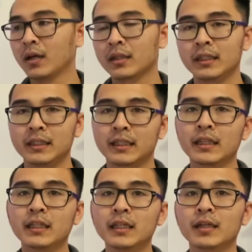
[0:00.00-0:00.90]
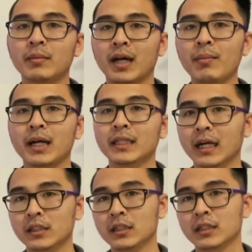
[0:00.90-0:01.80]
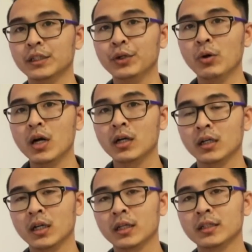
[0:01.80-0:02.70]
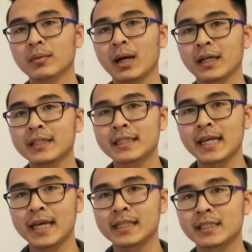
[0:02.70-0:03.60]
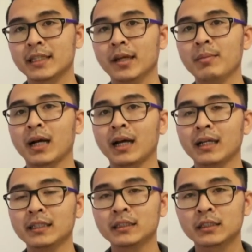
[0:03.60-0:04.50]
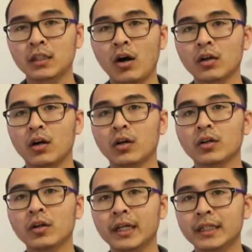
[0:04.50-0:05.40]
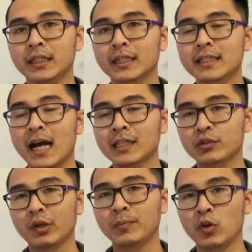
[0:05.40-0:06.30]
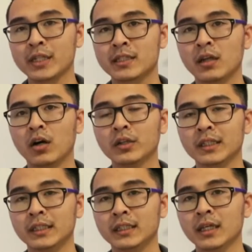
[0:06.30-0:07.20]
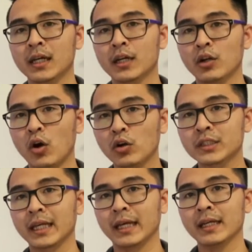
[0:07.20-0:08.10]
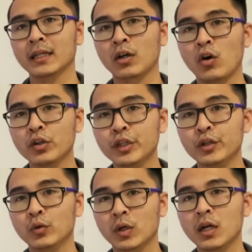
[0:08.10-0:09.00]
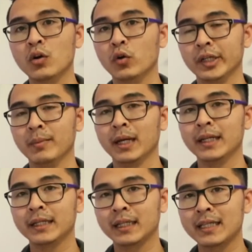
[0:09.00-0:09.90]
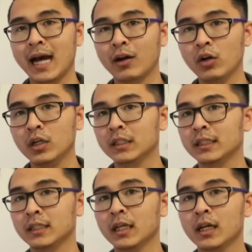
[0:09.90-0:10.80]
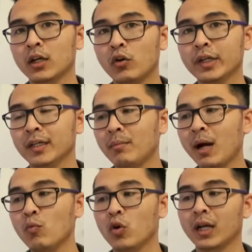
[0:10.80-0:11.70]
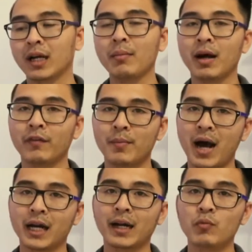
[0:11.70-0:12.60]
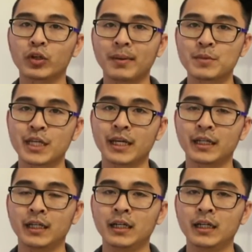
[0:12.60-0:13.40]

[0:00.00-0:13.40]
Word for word: thì cái tiền mà các bạn nhận được nhiều hơn. Nhưng mà cái chance để mà cái stock đó nó lên được cái giá strike price đó thì nó sẽ có nhiều cơ hội để mà lên cái giá đó hơn. Thì có nghĩa bắt buộc là các bạn phải bán ra một trăm share